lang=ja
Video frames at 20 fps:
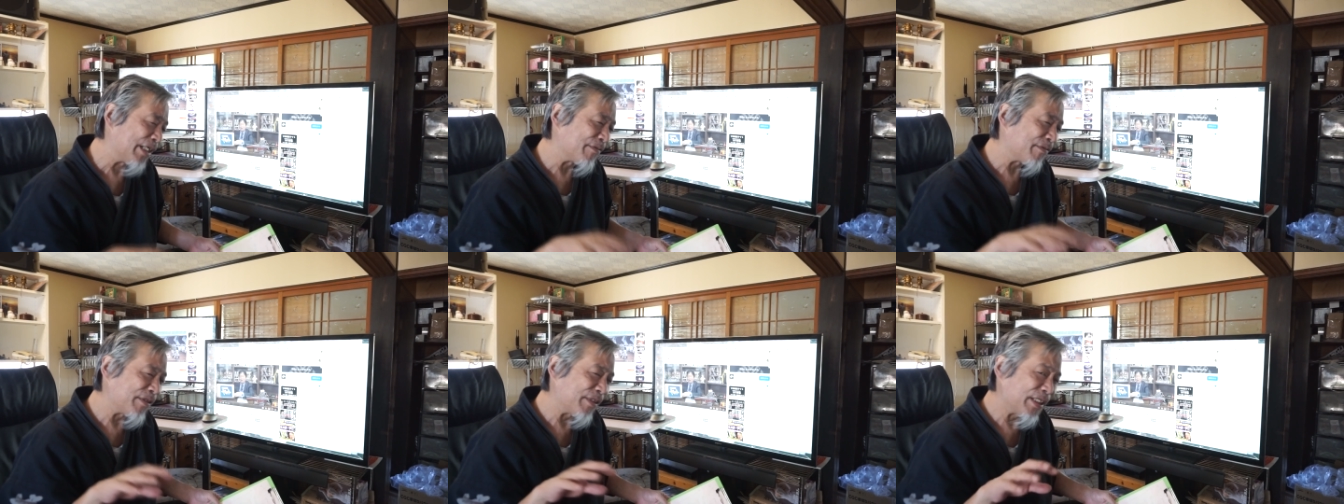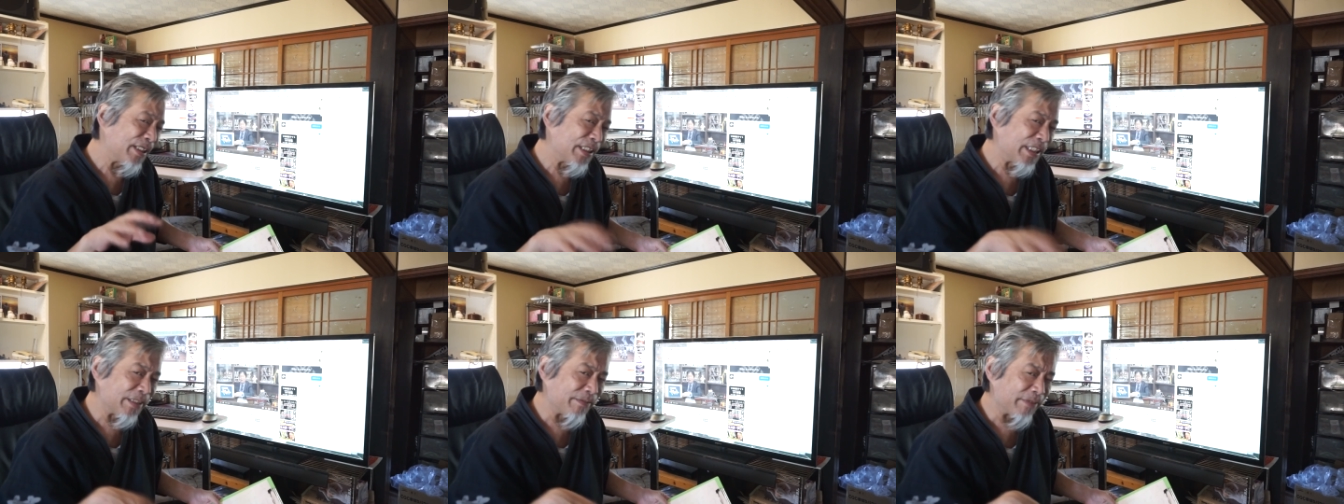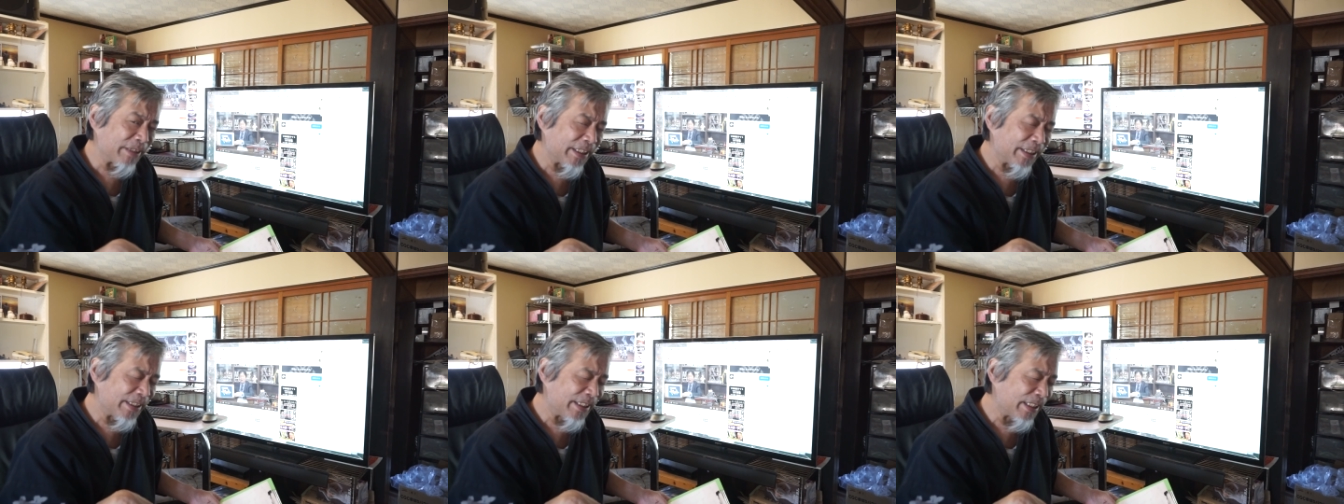較に対して
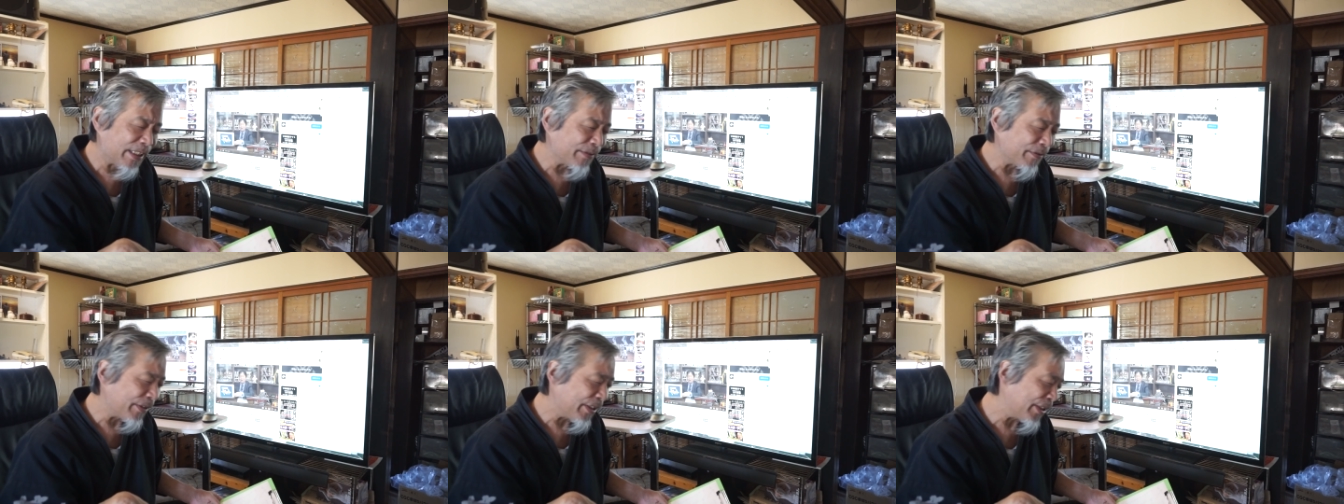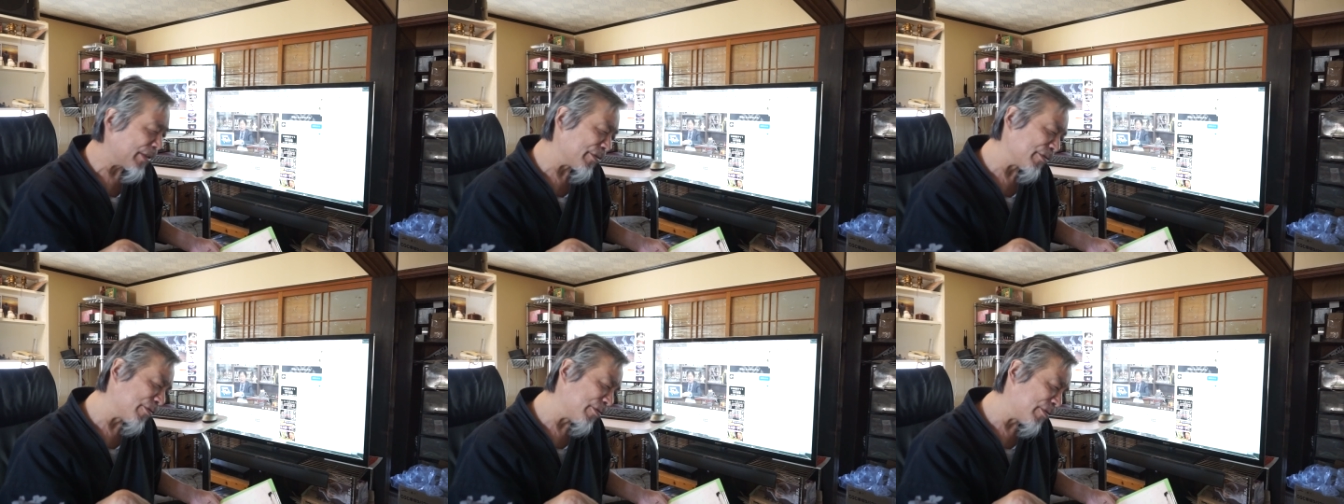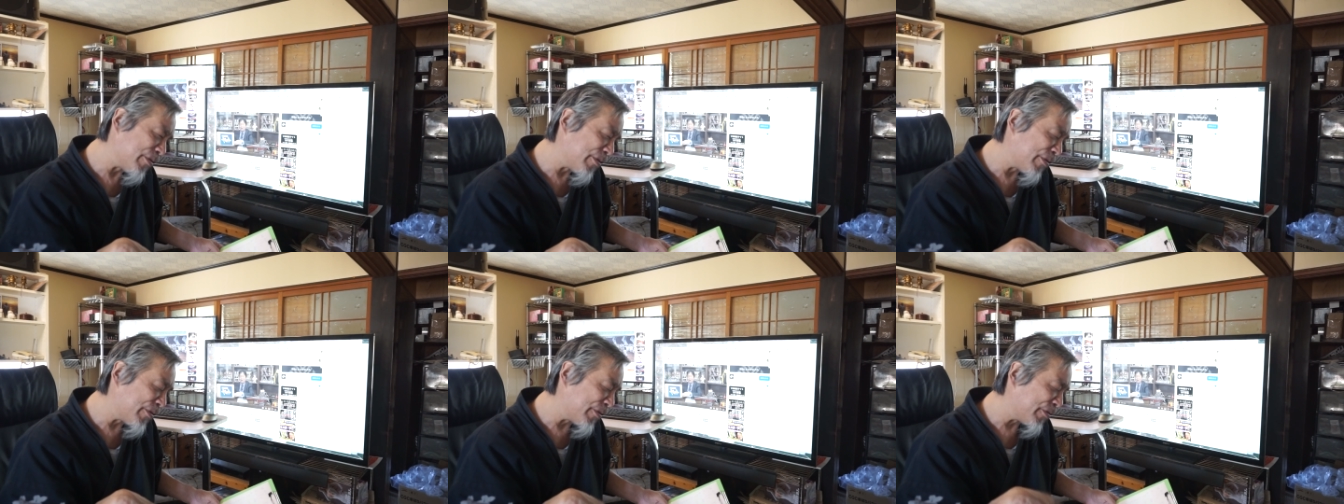も何らかの影響
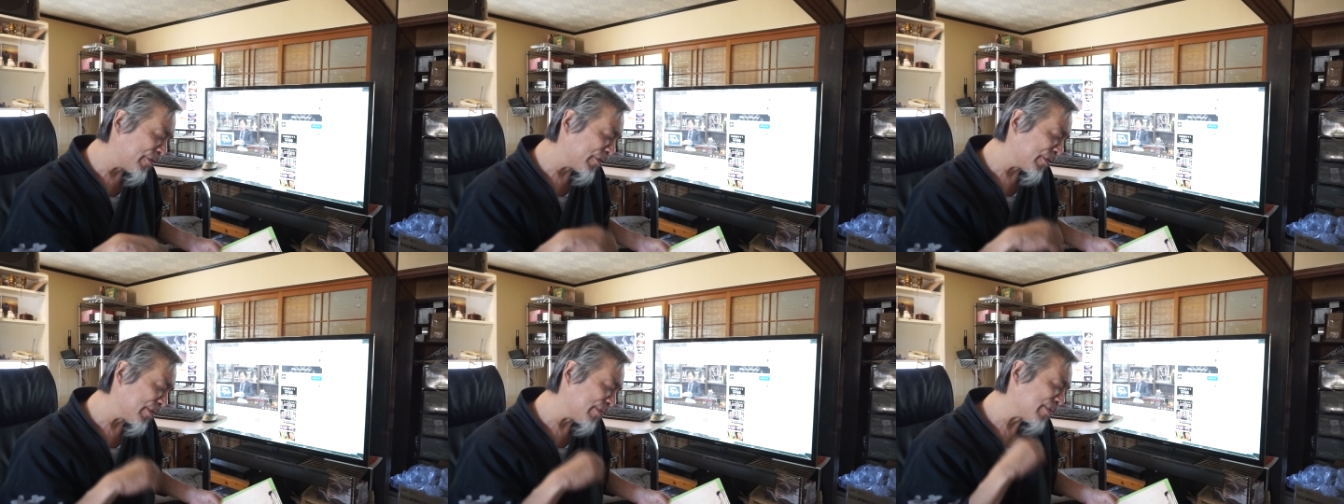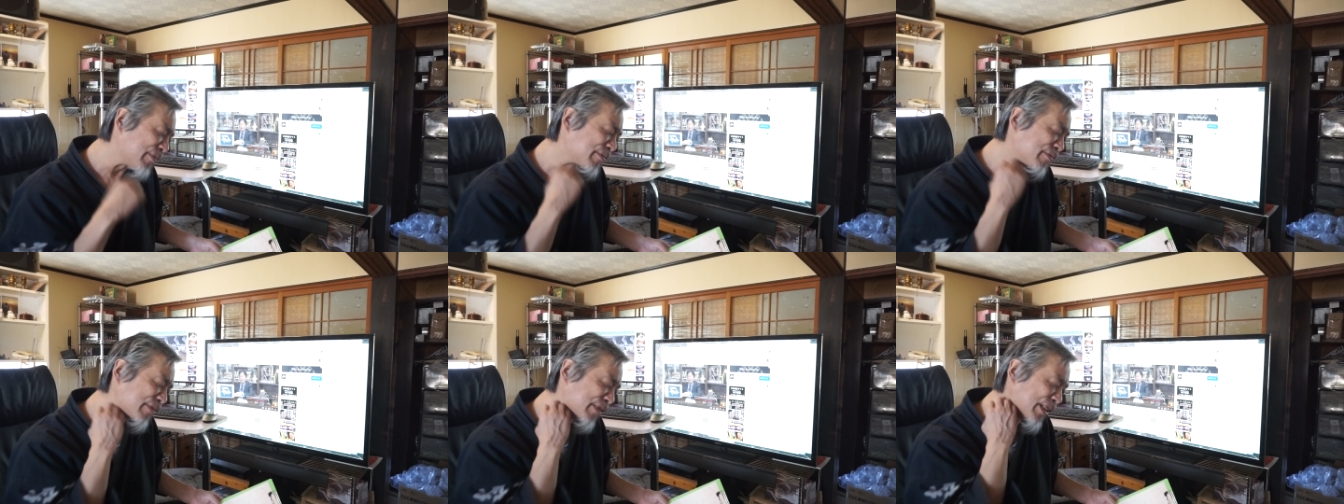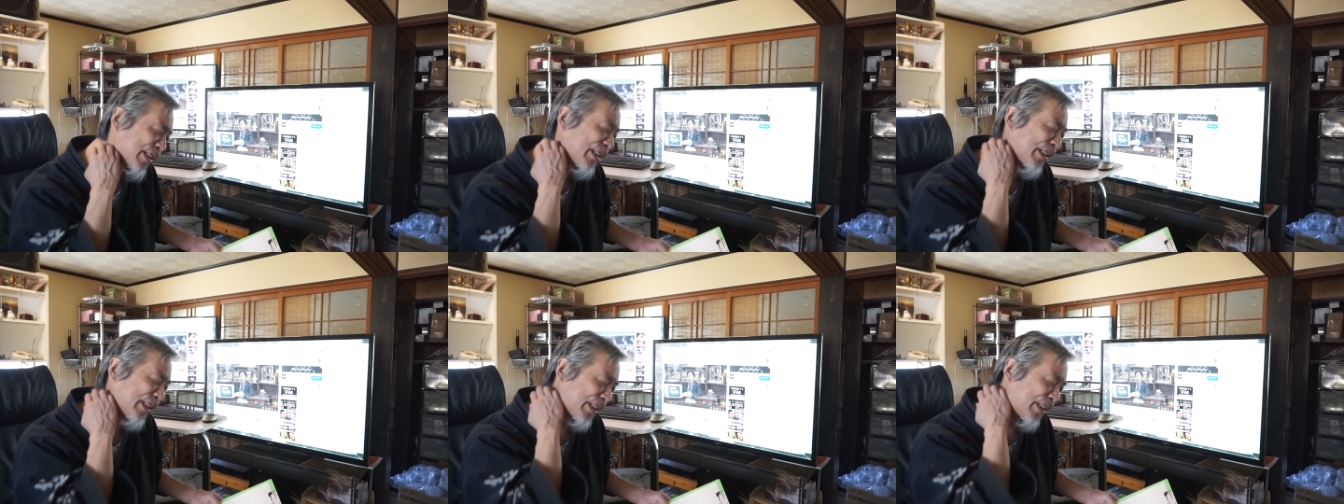を及ぼすん
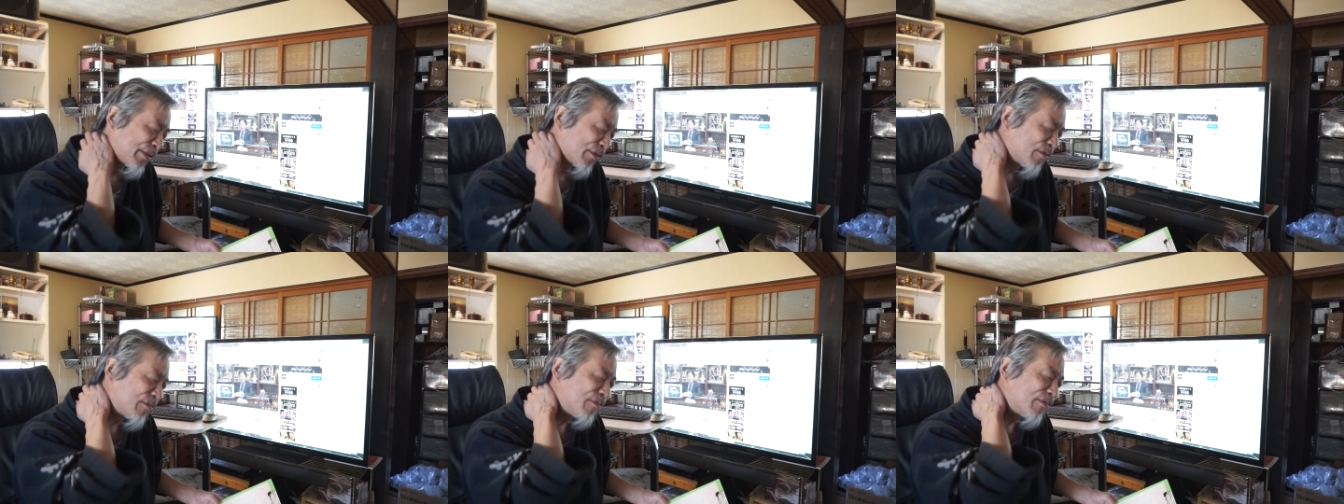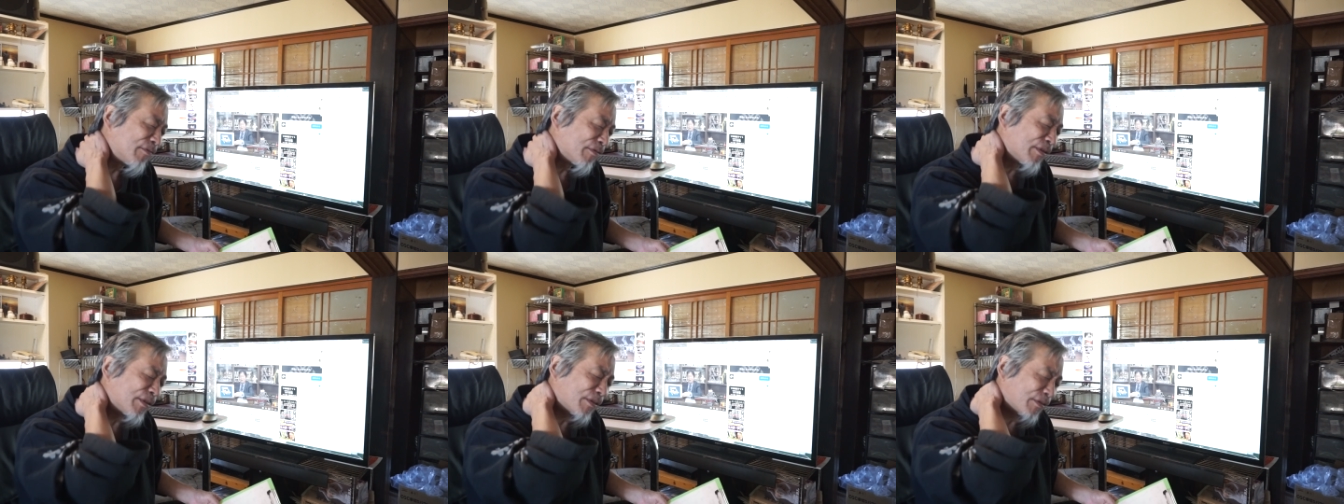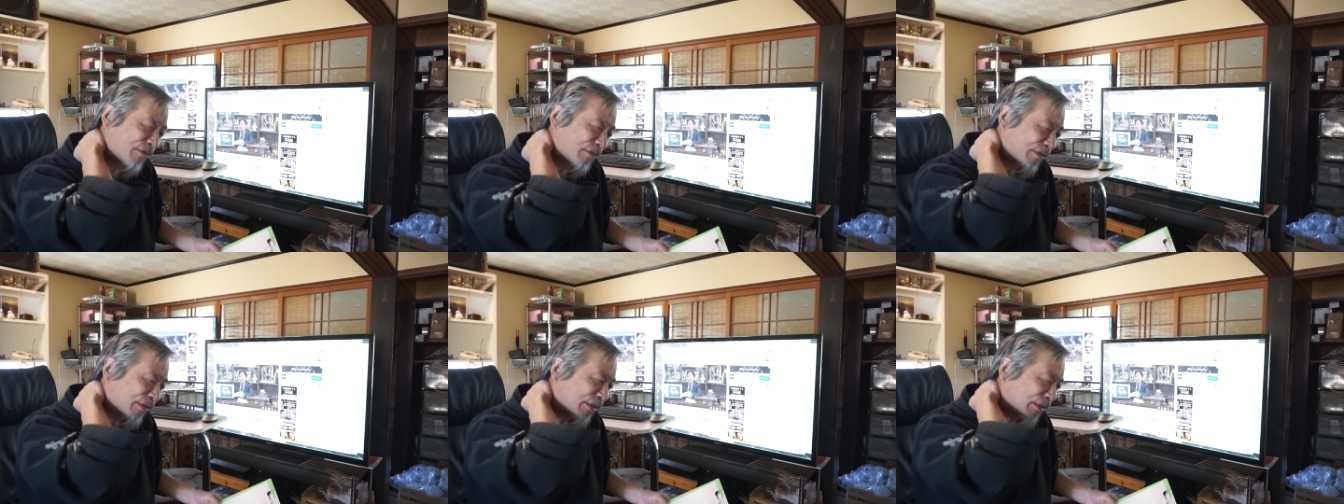じゃないかなと思うんです
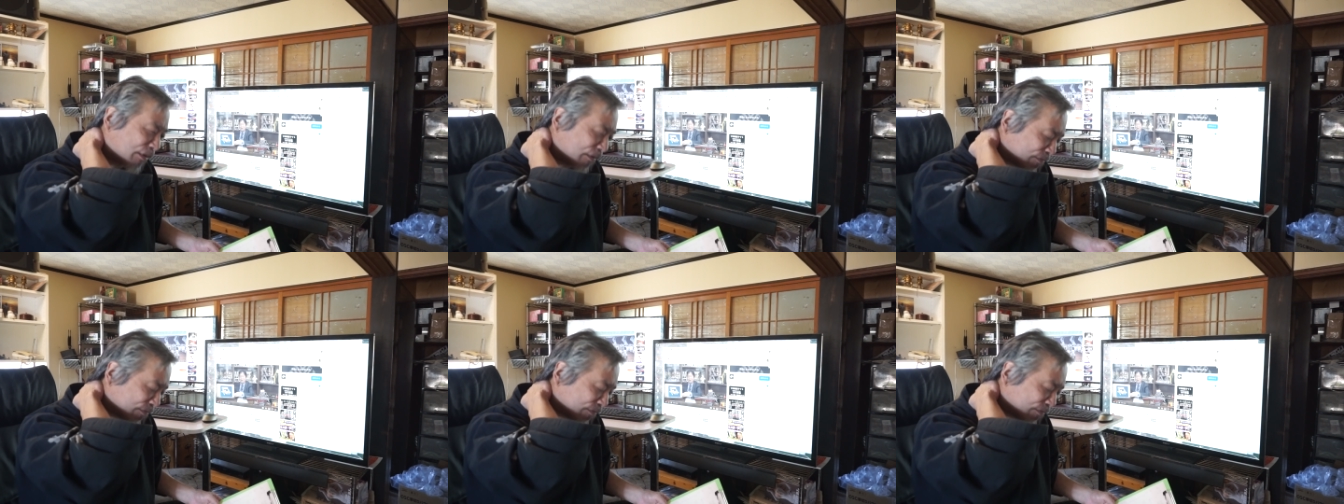よね。